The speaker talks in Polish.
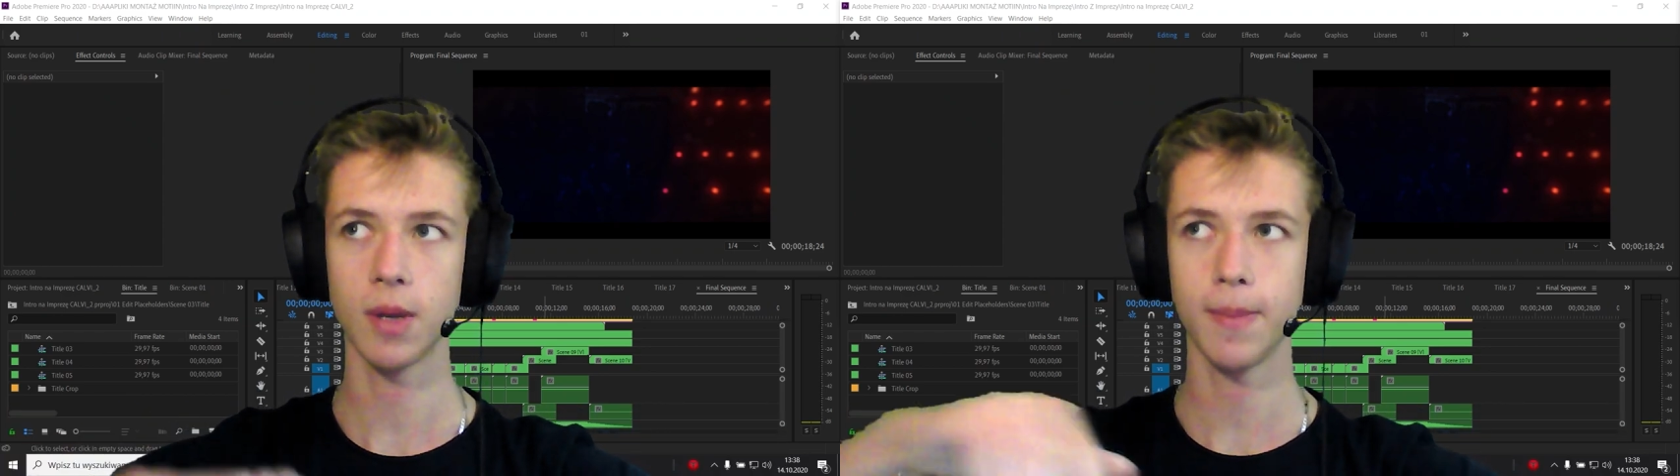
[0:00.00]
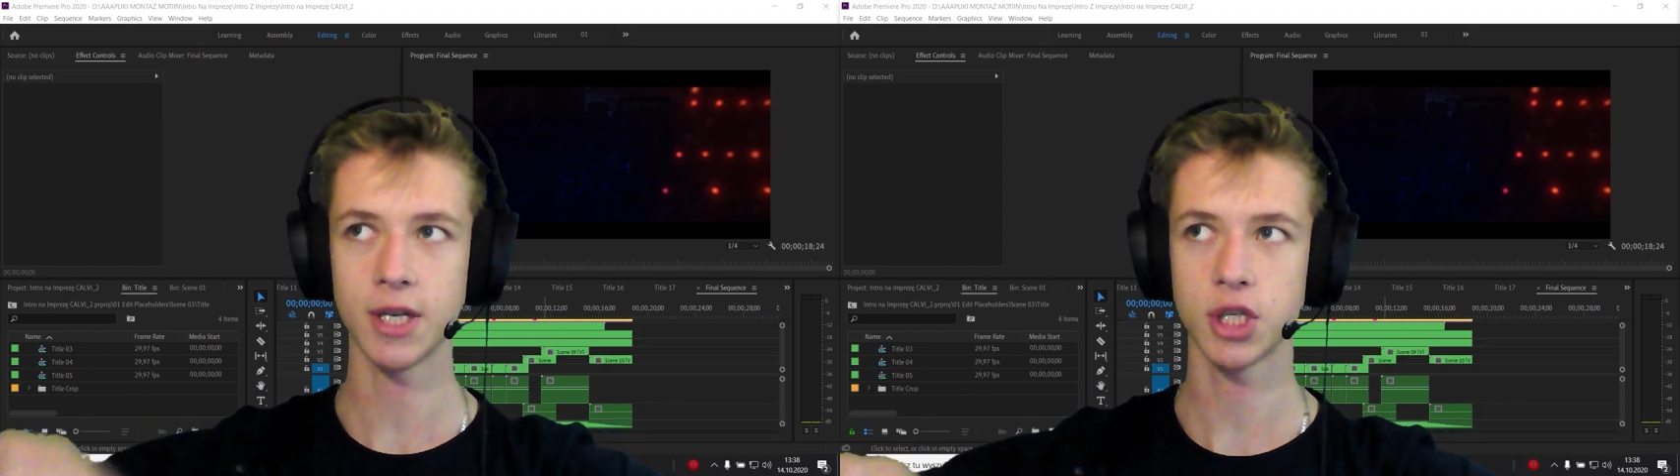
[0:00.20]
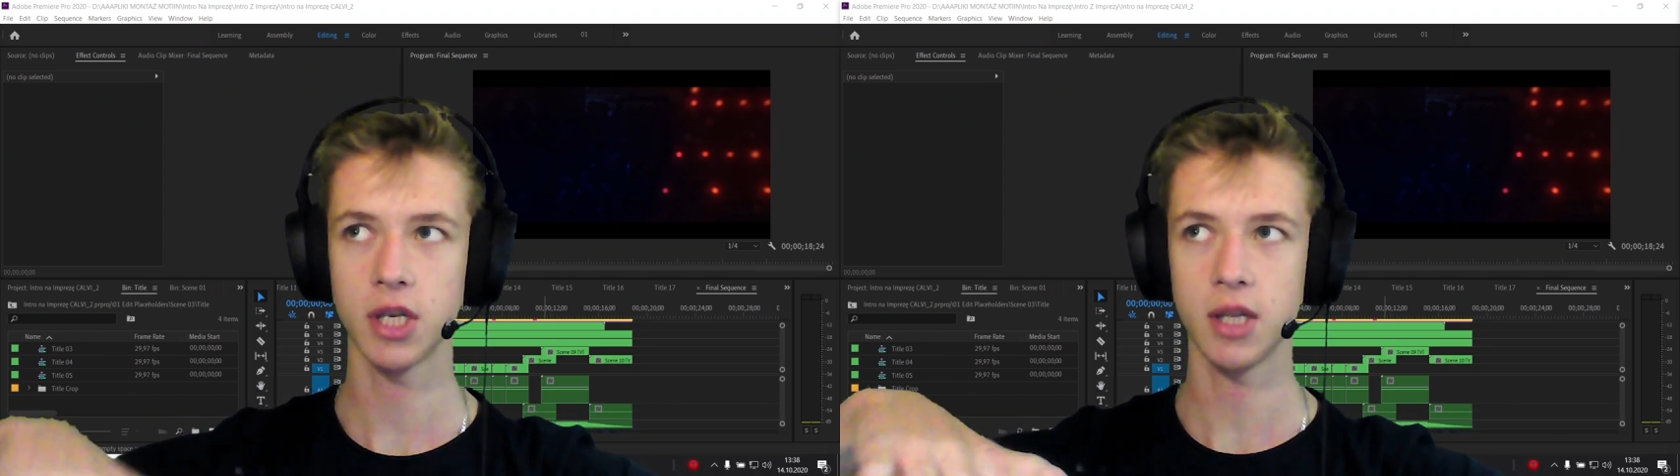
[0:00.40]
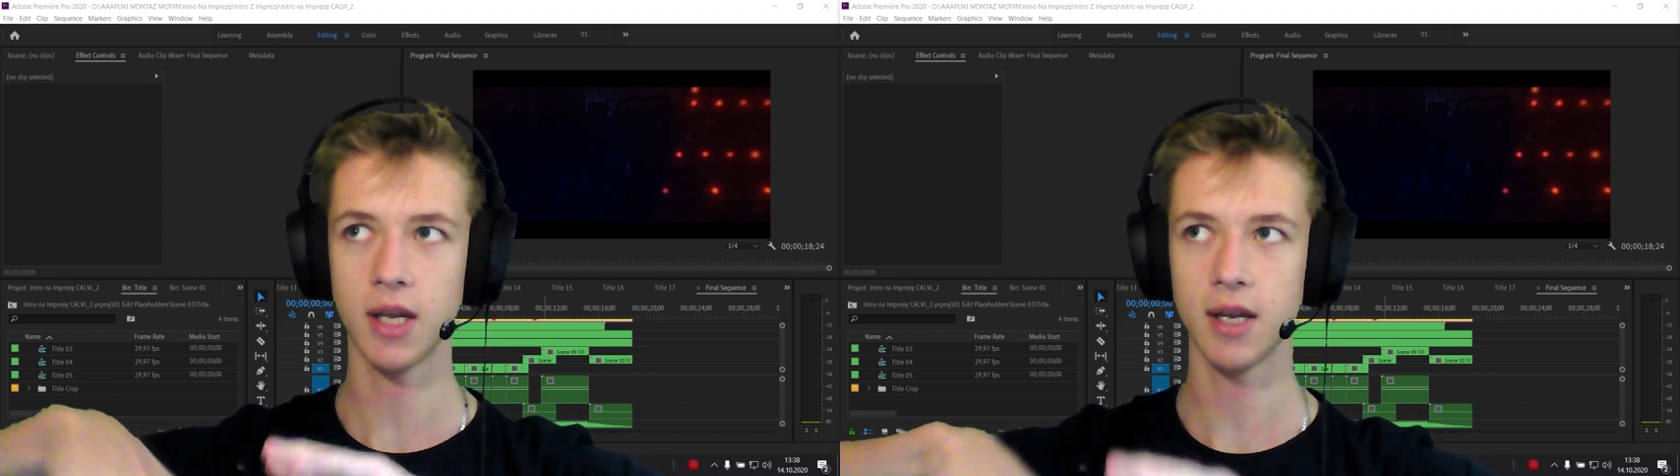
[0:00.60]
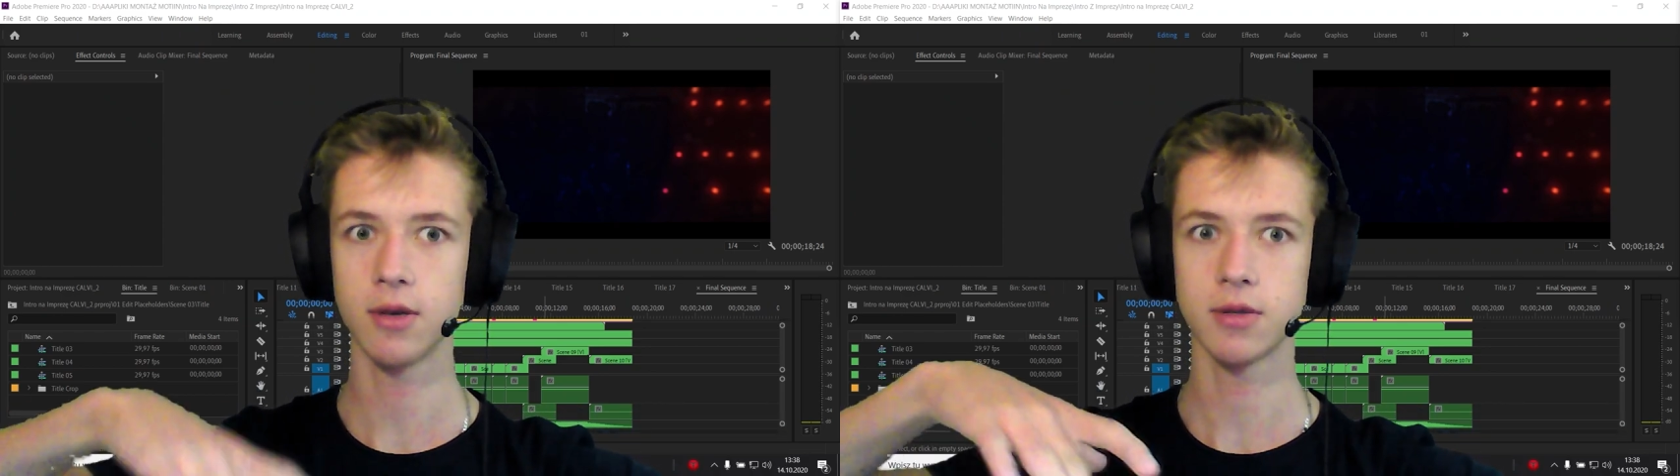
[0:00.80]
tej paczki,
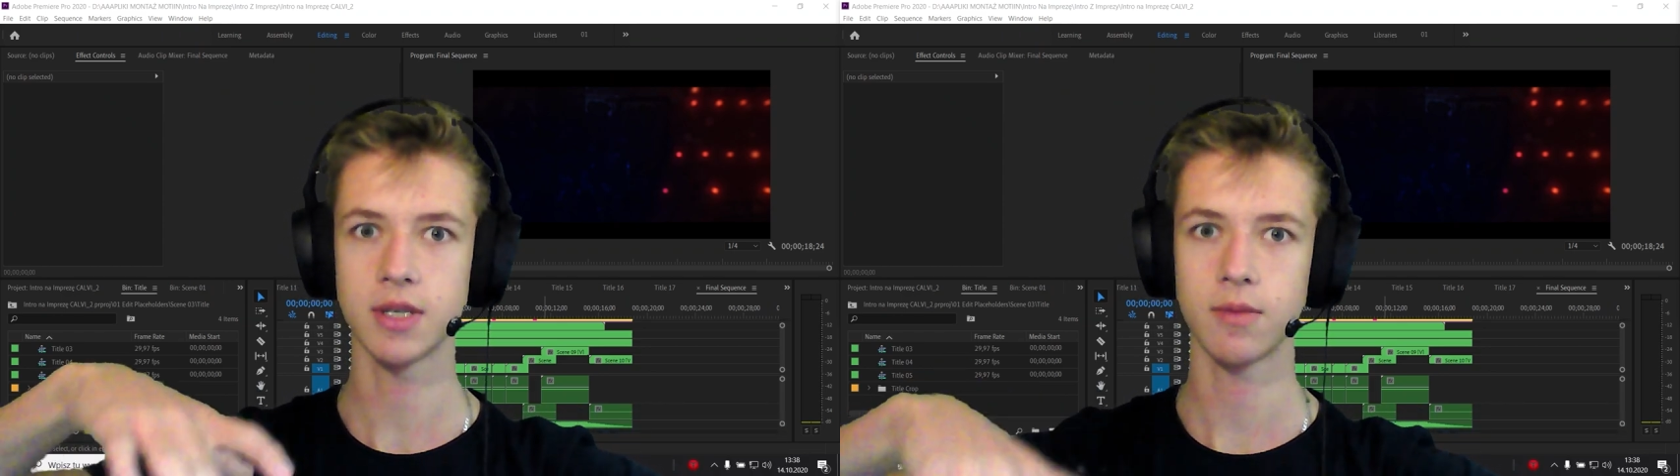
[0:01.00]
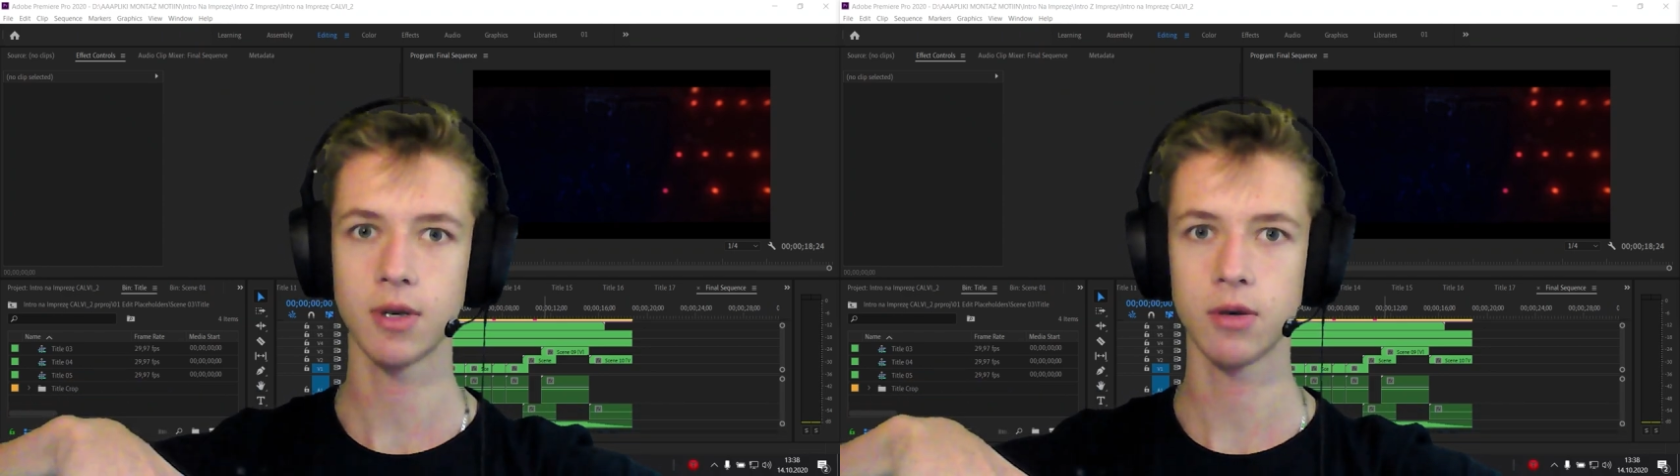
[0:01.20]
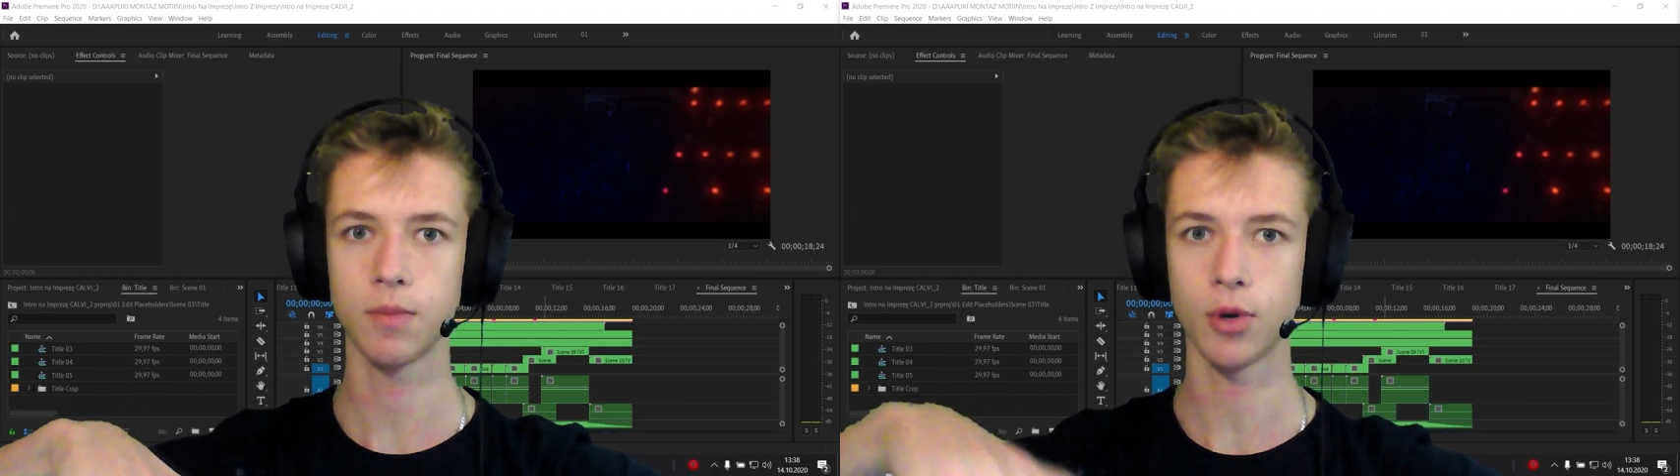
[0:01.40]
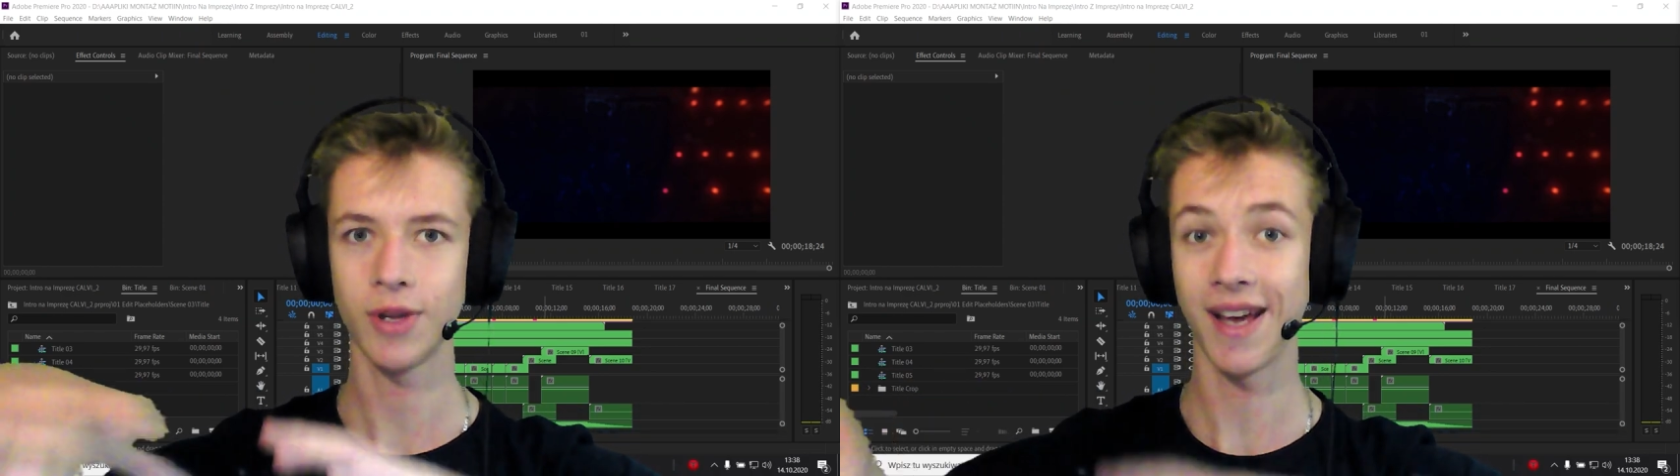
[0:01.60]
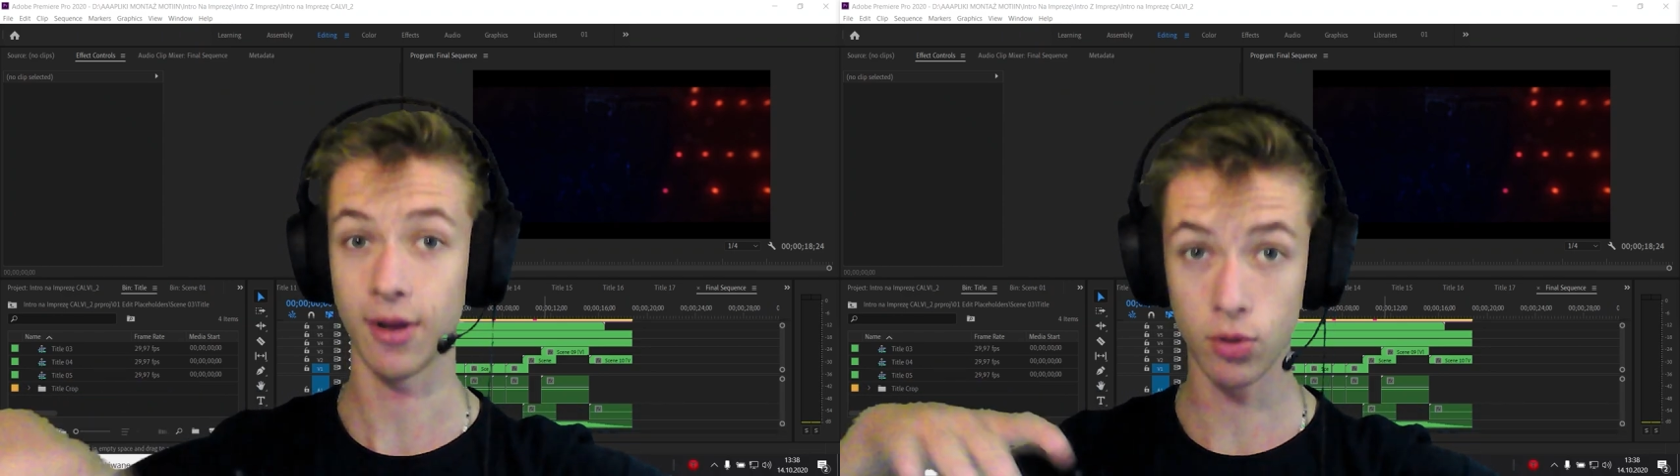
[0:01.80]
tego całego
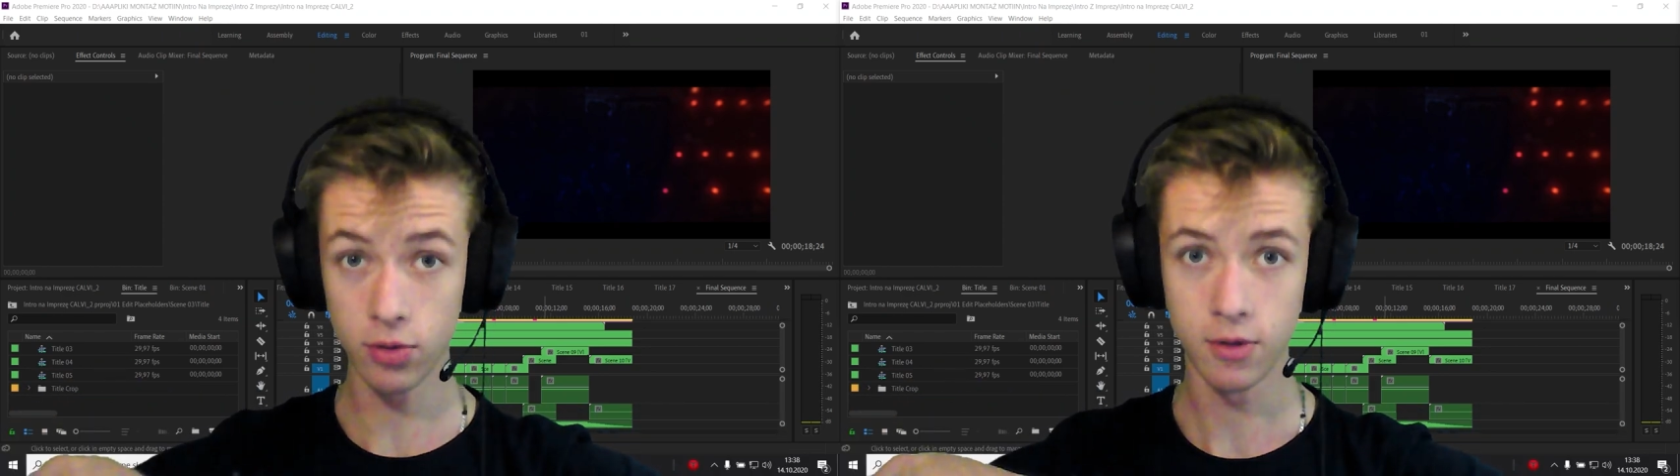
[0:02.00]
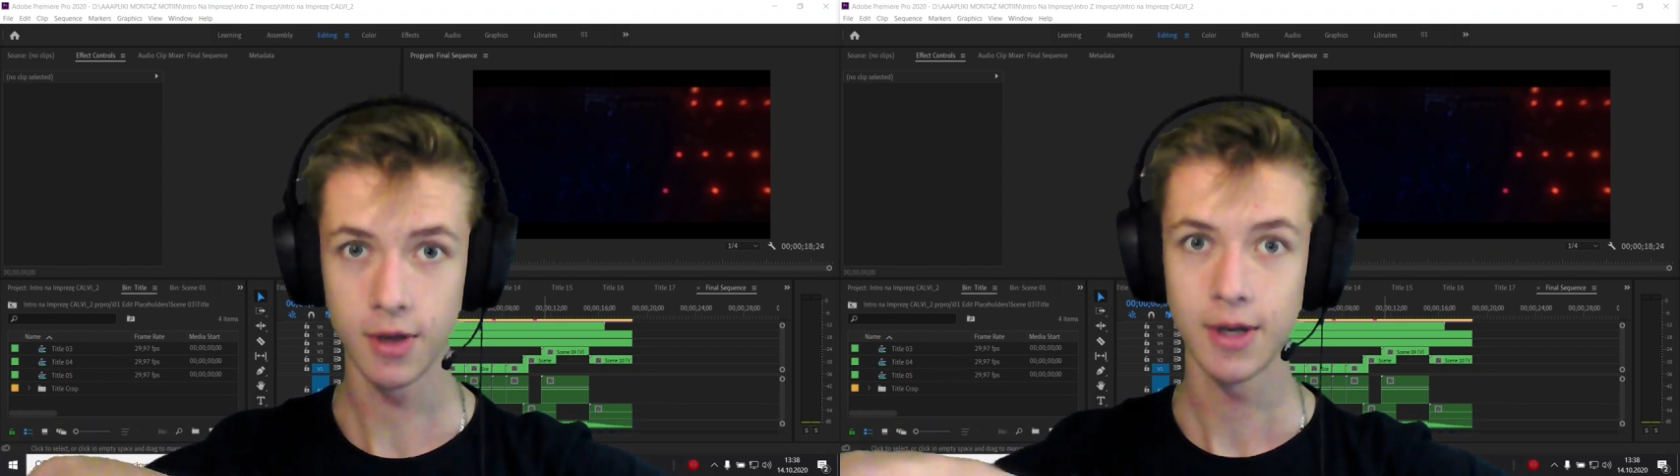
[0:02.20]
projektu